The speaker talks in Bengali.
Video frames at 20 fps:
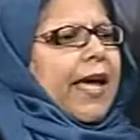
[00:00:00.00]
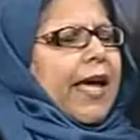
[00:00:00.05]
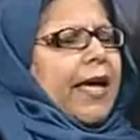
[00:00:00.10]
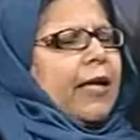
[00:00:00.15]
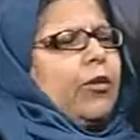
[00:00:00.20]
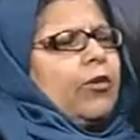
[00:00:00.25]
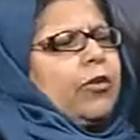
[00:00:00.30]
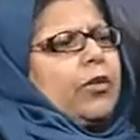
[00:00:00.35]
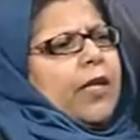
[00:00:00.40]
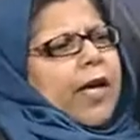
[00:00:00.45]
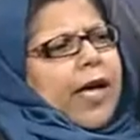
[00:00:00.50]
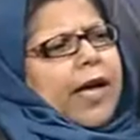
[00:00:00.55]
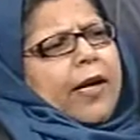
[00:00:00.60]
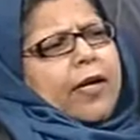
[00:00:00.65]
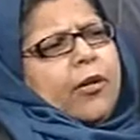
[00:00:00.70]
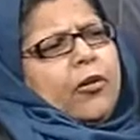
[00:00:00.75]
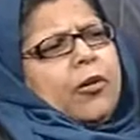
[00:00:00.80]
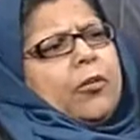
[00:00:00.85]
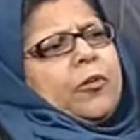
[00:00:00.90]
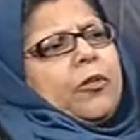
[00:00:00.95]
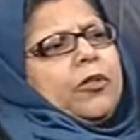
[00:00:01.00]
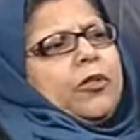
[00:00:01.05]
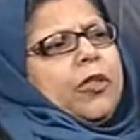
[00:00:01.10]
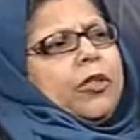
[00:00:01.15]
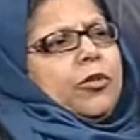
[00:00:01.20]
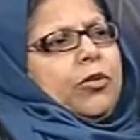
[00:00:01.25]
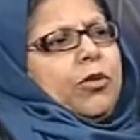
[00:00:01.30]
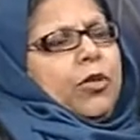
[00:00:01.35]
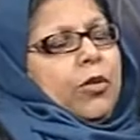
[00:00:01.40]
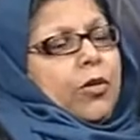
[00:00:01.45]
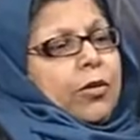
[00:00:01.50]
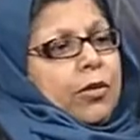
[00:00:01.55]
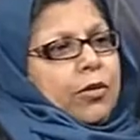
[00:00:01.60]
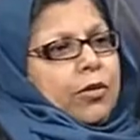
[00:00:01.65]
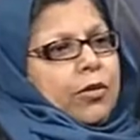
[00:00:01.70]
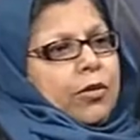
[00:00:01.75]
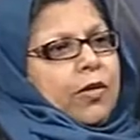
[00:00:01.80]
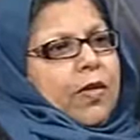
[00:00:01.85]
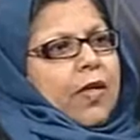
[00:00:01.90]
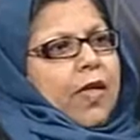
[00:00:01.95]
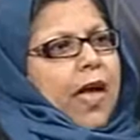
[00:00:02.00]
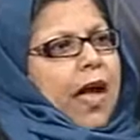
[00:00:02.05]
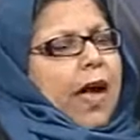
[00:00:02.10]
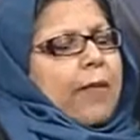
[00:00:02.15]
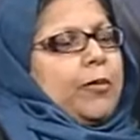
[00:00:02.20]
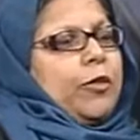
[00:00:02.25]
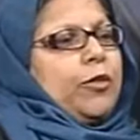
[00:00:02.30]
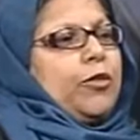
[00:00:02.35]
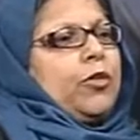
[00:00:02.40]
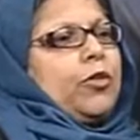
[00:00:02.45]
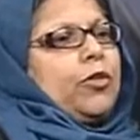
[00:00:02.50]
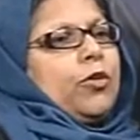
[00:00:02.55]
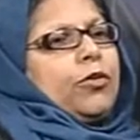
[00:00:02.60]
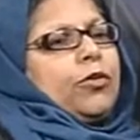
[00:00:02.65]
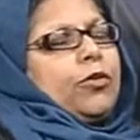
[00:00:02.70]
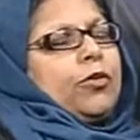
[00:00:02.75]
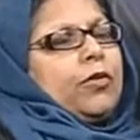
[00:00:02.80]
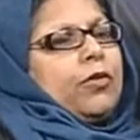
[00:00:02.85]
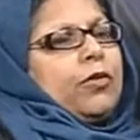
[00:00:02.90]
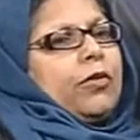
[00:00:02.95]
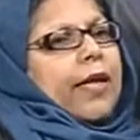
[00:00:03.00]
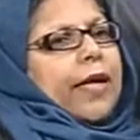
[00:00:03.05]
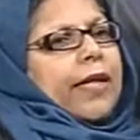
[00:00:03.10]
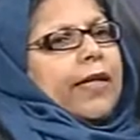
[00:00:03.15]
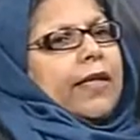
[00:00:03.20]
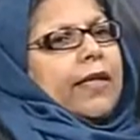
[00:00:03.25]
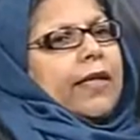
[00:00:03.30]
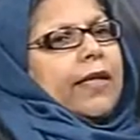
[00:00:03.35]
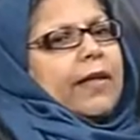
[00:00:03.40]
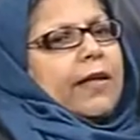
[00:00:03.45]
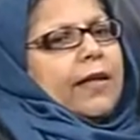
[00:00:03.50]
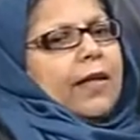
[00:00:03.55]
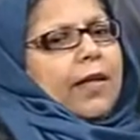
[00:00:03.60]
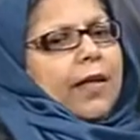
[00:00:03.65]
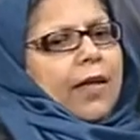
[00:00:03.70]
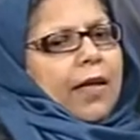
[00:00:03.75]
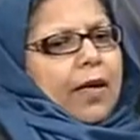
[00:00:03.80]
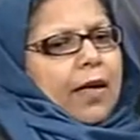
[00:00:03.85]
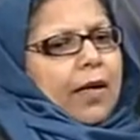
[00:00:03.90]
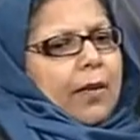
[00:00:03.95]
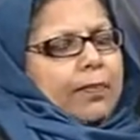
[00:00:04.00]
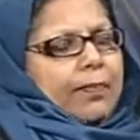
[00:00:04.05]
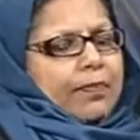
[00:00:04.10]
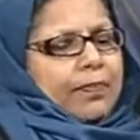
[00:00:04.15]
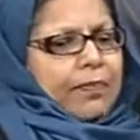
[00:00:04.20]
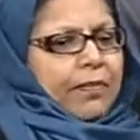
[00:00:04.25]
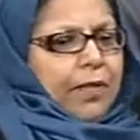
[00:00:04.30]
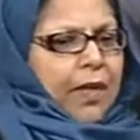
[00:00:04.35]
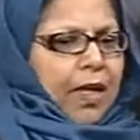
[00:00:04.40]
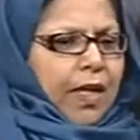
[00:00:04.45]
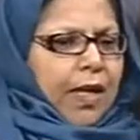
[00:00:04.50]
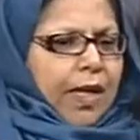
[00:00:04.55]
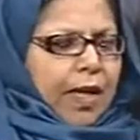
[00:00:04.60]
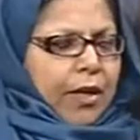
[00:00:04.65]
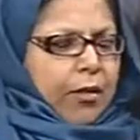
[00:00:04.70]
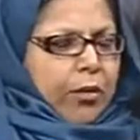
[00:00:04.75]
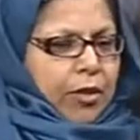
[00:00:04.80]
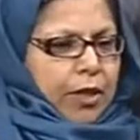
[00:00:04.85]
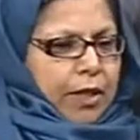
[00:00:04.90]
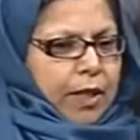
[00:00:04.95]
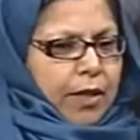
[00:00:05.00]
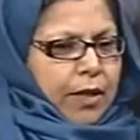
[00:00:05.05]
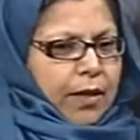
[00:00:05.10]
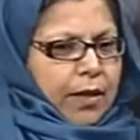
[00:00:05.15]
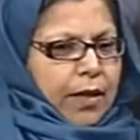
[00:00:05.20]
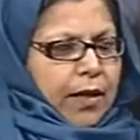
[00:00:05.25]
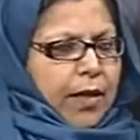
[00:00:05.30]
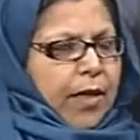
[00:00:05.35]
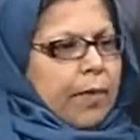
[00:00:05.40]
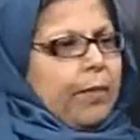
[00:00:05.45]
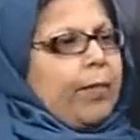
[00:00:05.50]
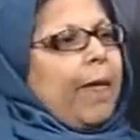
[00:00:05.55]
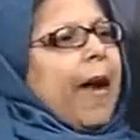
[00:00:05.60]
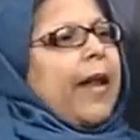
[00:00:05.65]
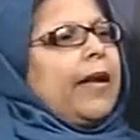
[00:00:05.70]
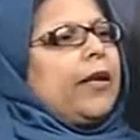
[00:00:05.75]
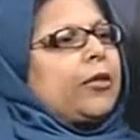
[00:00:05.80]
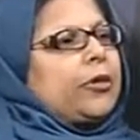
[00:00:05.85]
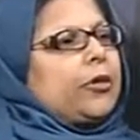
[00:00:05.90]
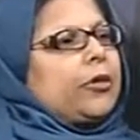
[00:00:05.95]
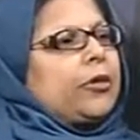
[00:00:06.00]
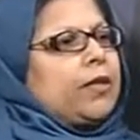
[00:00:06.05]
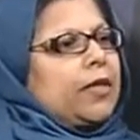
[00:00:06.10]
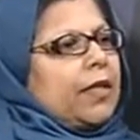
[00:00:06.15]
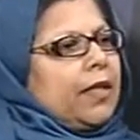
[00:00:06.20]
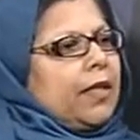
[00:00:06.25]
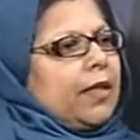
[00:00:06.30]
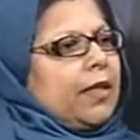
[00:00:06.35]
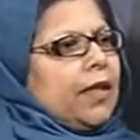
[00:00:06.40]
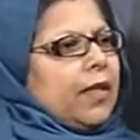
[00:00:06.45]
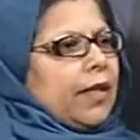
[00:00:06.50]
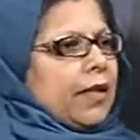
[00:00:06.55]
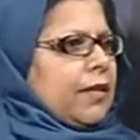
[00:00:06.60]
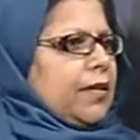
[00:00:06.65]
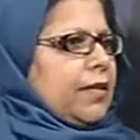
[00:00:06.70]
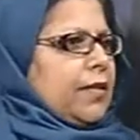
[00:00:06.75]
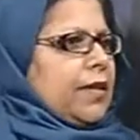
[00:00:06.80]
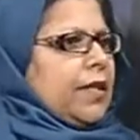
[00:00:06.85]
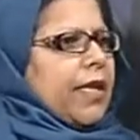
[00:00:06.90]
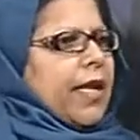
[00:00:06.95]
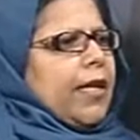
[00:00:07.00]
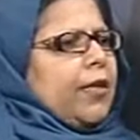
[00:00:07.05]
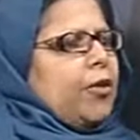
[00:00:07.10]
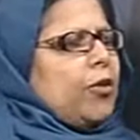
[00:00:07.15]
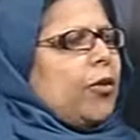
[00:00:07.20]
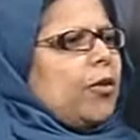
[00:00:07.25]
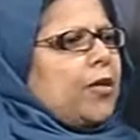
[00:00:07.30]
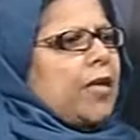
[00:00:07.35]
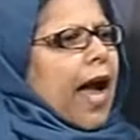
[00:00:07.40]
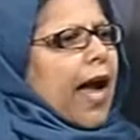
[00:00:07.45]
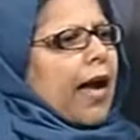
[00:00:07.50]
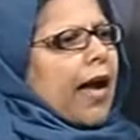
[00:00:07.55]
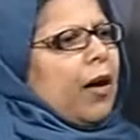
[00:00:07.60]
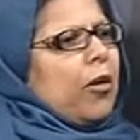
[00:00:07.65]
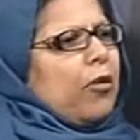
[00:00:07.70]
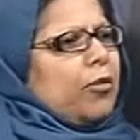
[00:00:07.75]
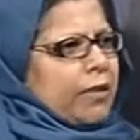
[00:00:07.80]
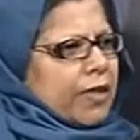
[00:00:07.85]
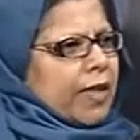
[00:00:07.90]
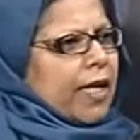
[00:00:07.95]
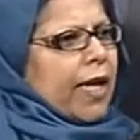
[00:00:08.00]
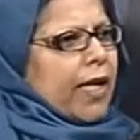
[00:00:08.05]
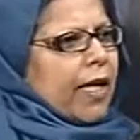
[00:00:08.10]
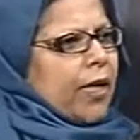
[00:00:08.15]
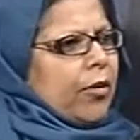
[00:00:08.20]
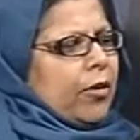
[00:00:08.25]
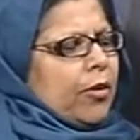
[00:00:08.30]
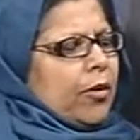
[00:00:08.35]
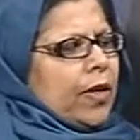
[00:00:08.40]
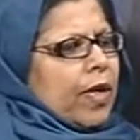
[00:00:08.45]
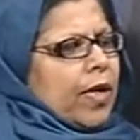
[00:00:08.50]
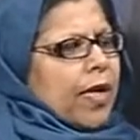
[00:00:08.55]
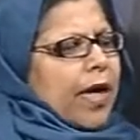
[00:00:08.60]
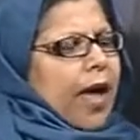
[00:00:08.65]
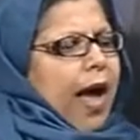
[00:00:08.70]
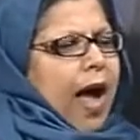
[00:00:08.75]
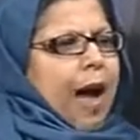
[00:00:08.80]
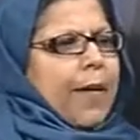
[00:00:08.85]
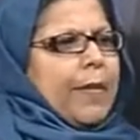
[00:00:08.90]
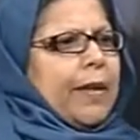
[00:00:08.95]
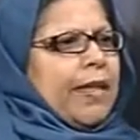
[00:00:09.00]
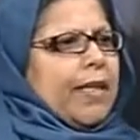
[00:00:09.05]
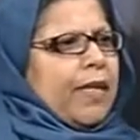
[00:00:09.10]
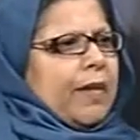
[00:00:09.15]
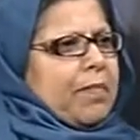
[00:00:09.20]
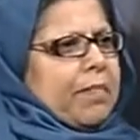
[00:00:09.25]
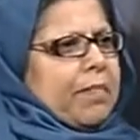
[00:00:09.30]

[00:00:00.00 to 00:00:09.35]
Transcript: এগুলো এগুলোর মধ্যে যদি হতো আপনি যদি ছোট্ট একটা ইয়ে করতেন পাইলট করতেন সিলেট হোক ঢাকা হোক যেখানেই হোক আমাদের